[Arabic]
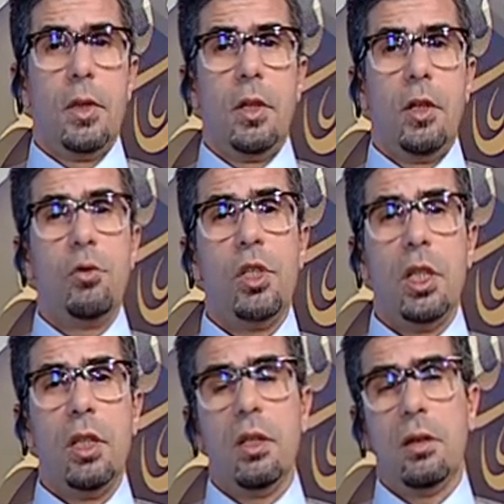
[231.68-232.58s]

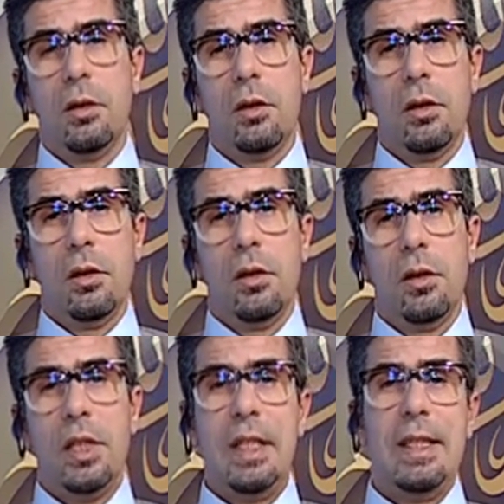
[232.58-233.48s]
يشير
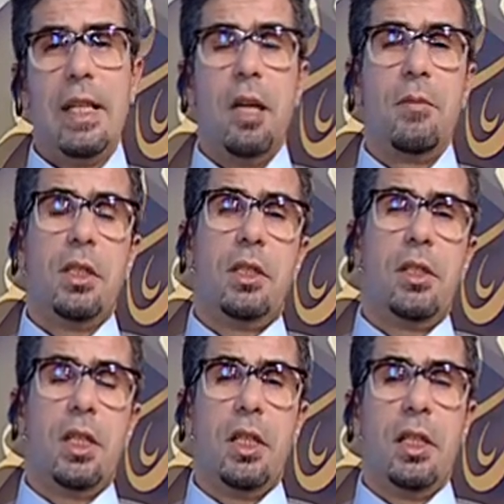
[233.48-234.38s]
سيدي أحمد
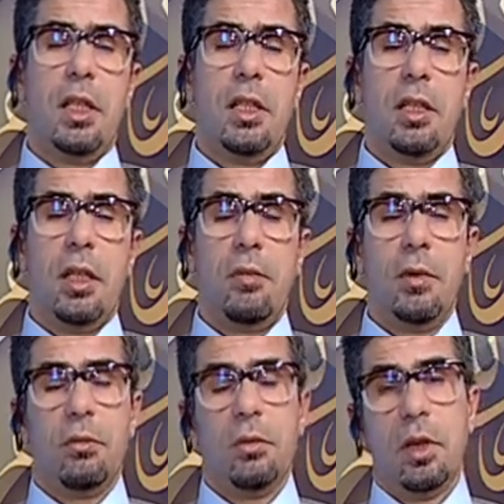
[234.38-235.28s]
تجاني عليه رحمة
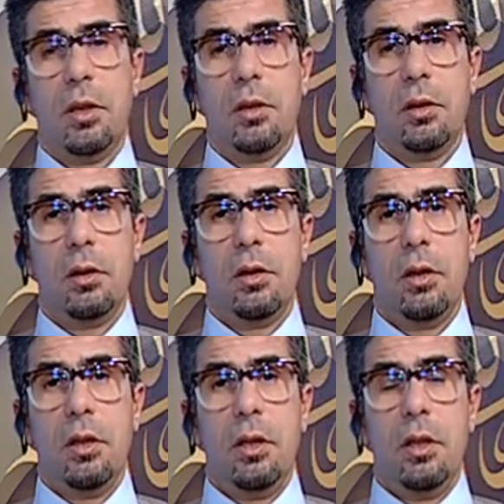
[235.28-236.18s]
الله
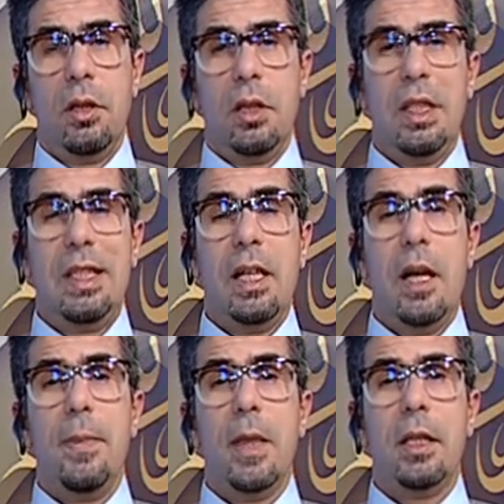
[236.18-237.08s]
إلى
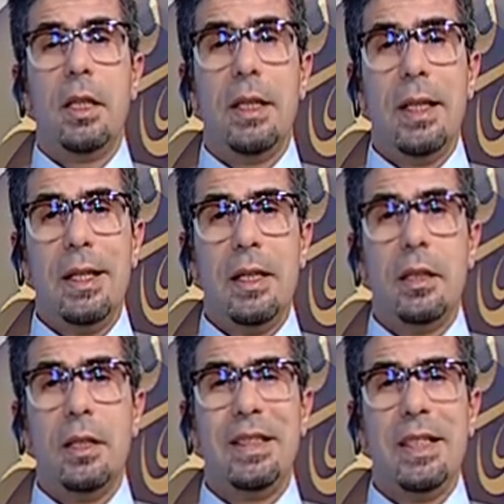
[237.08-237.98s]
أن إذاية
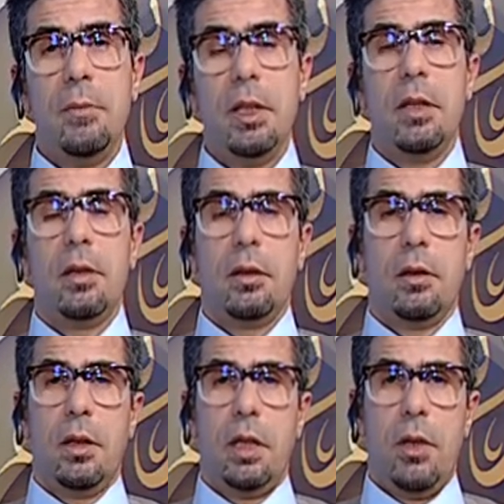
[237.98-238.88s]
النبي صلى
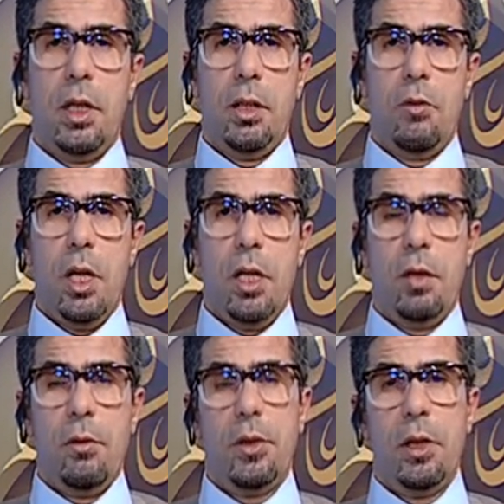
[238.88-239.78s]
الله عليه وآله
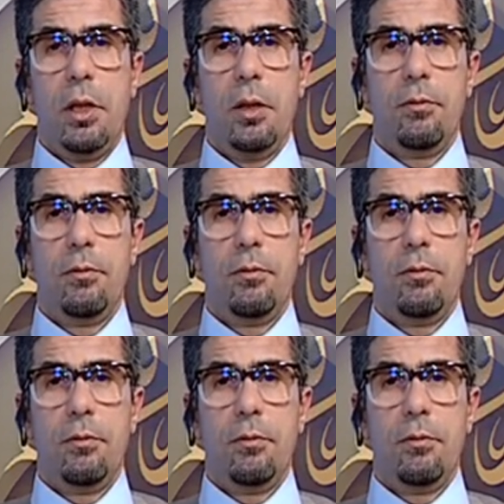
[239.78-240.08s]
وسلم